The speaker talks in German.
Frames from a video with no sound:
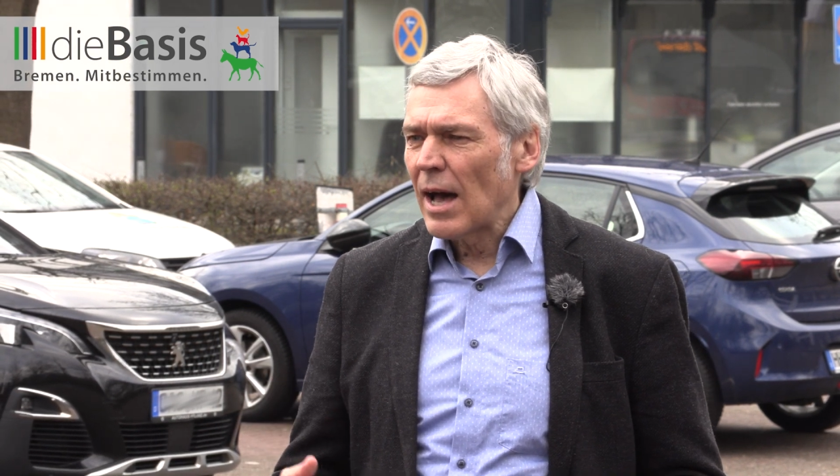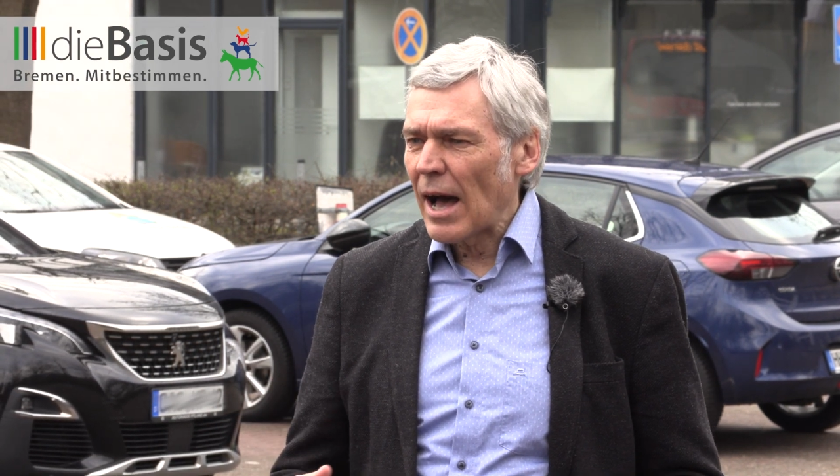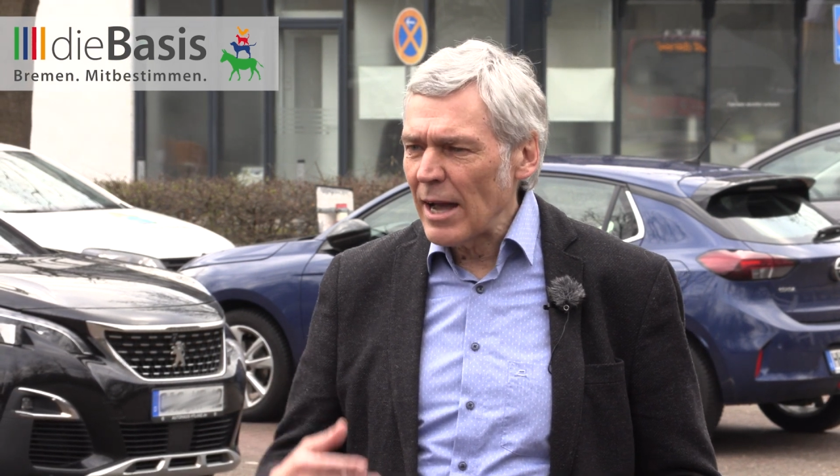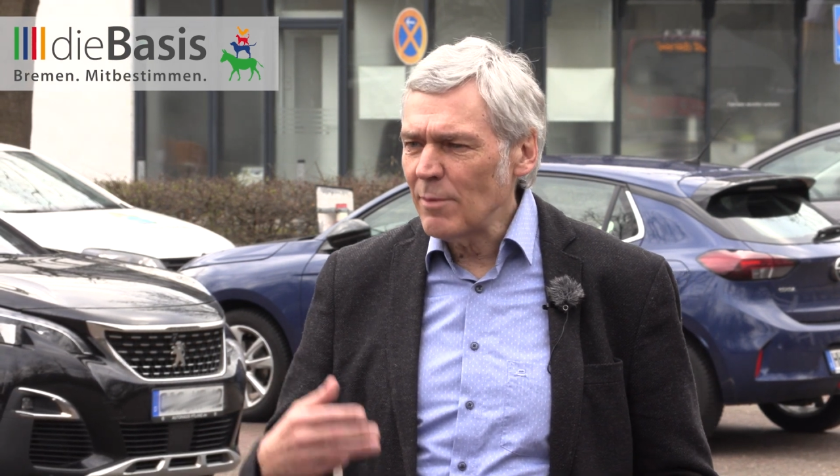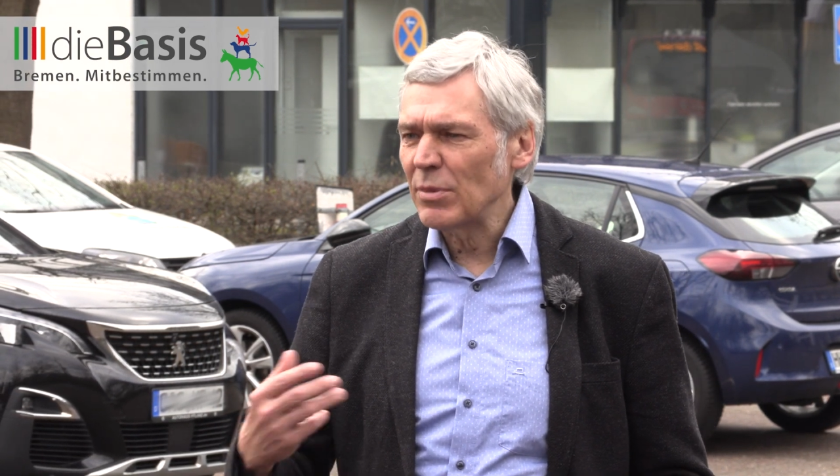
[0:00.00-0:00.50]

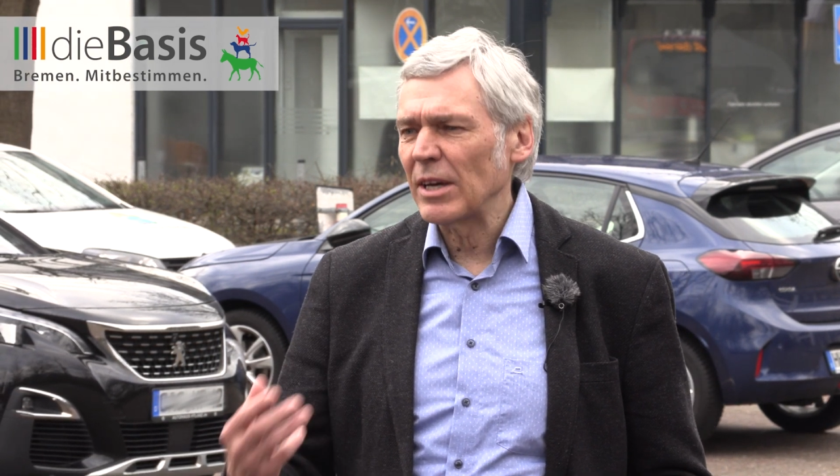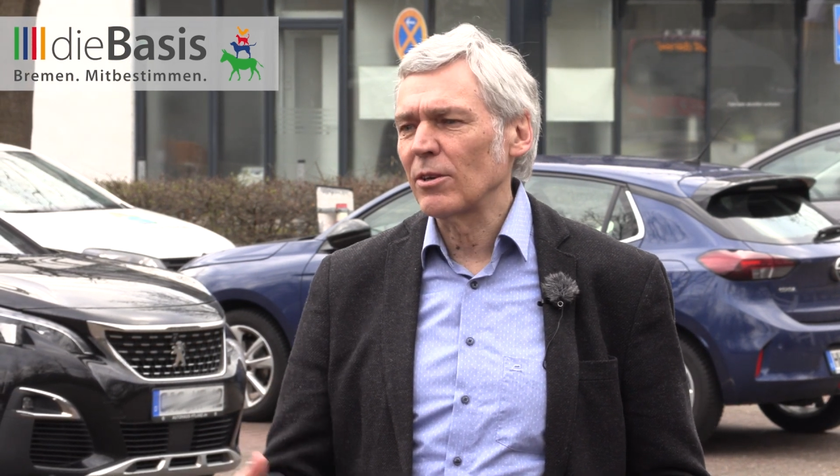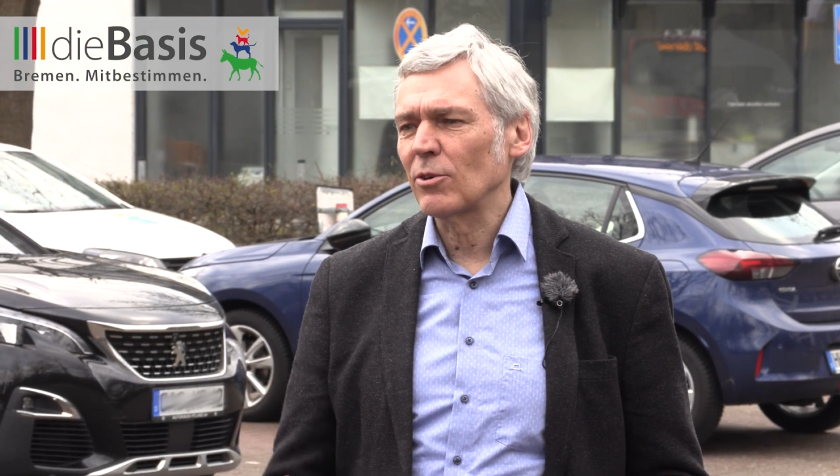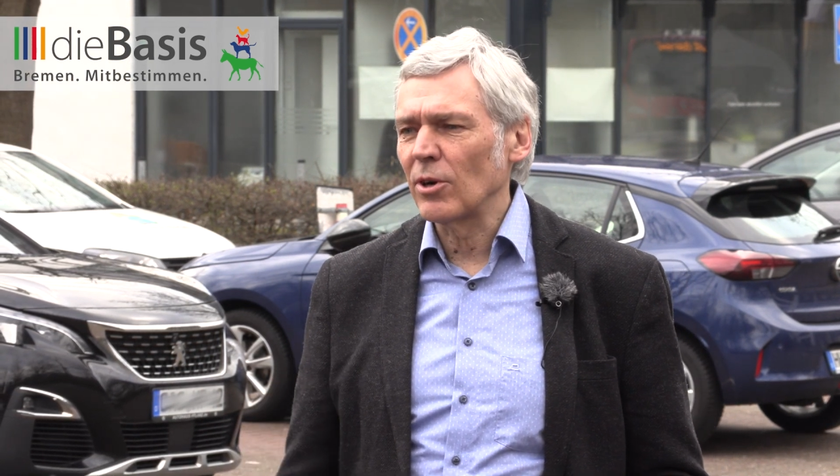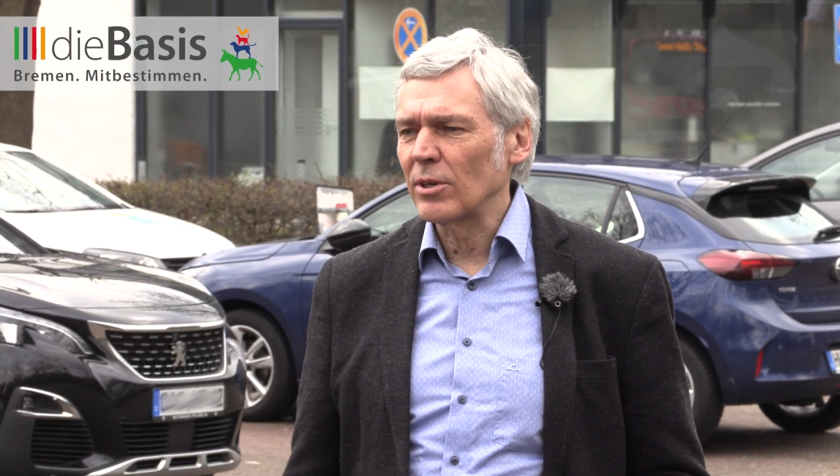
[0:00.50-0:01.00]

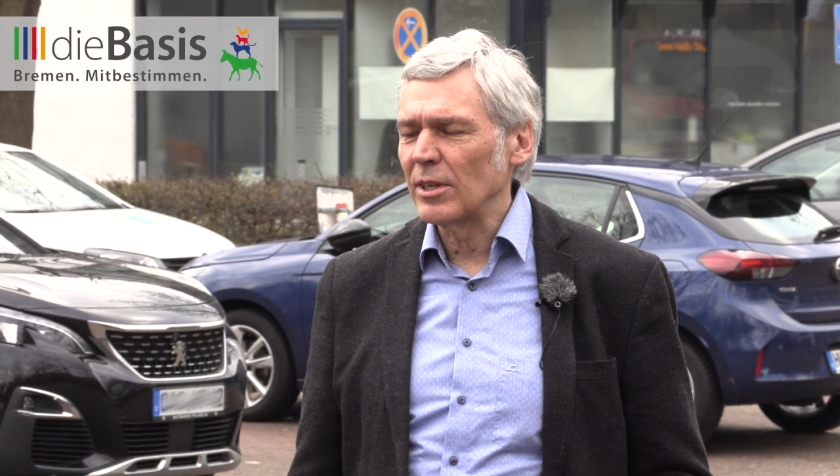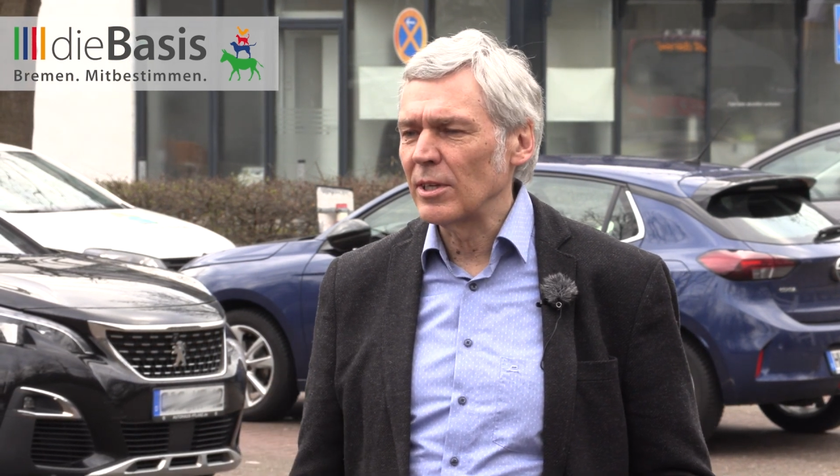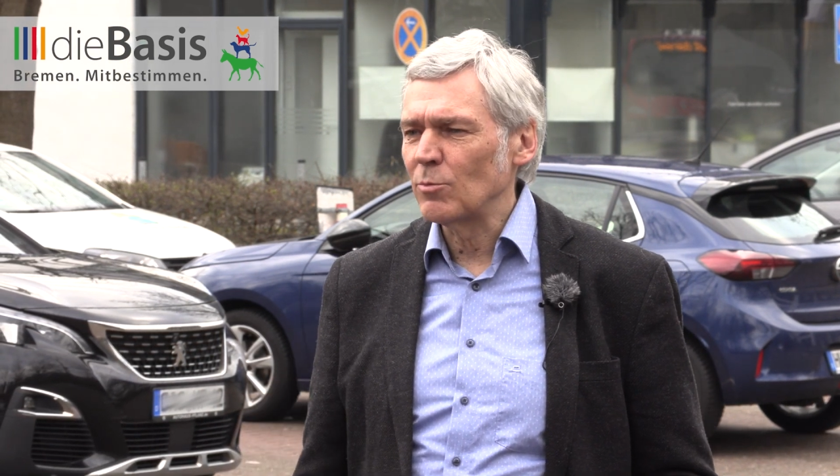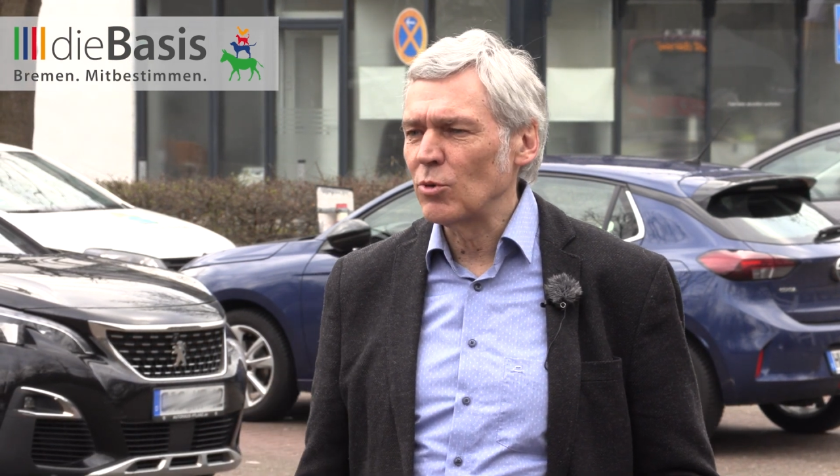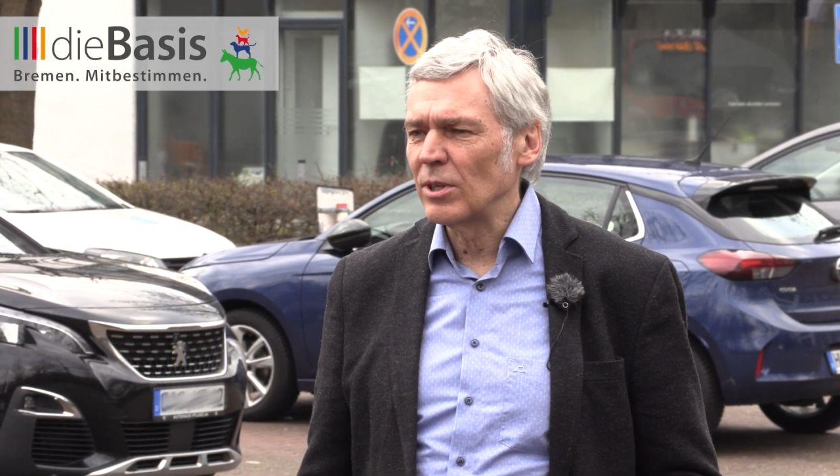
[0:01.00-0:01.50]
einbringen können in
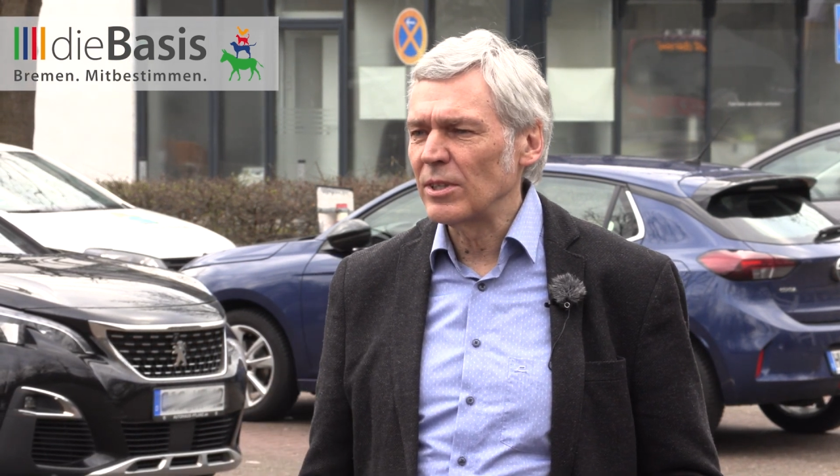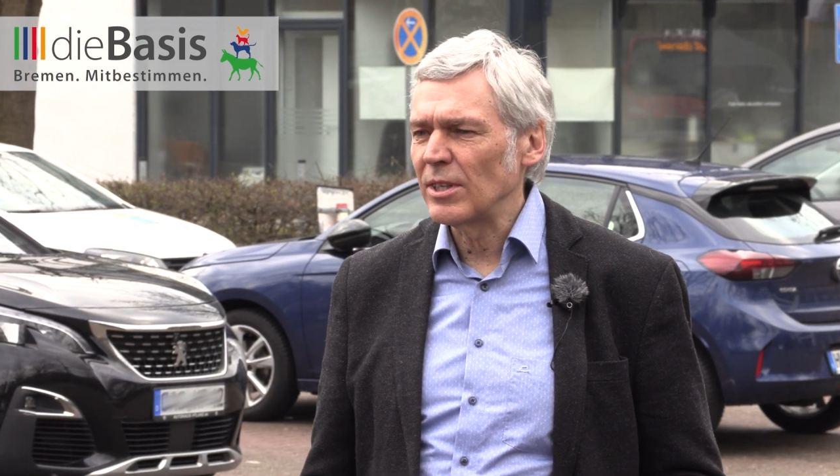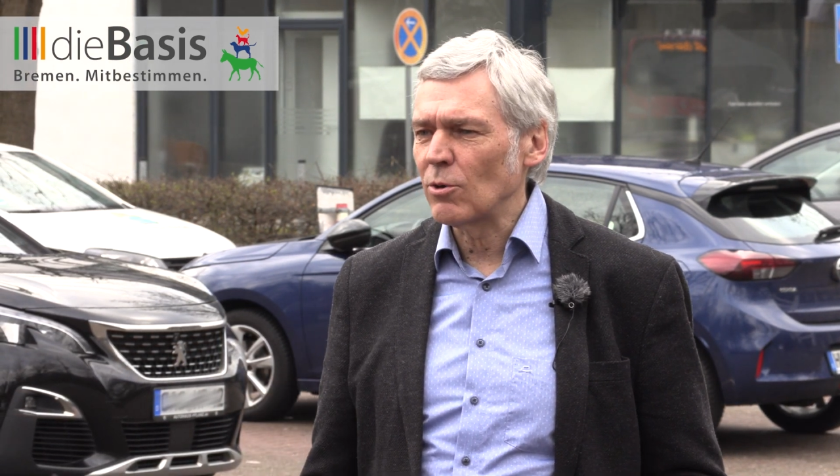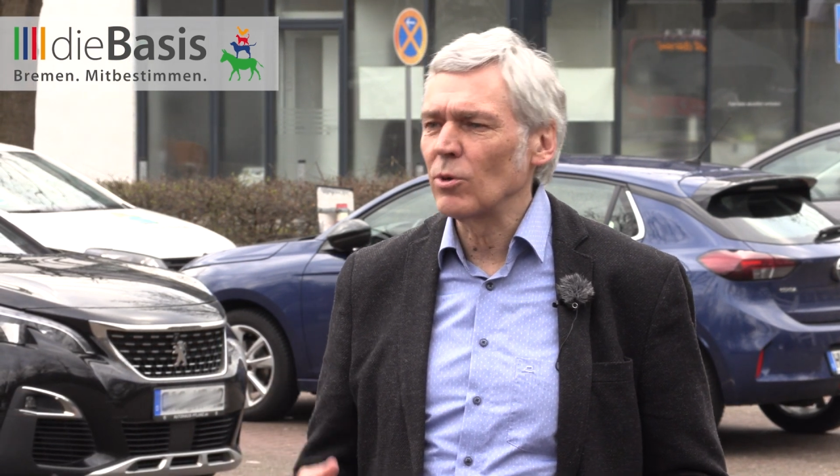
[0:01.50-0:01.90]
die Politik,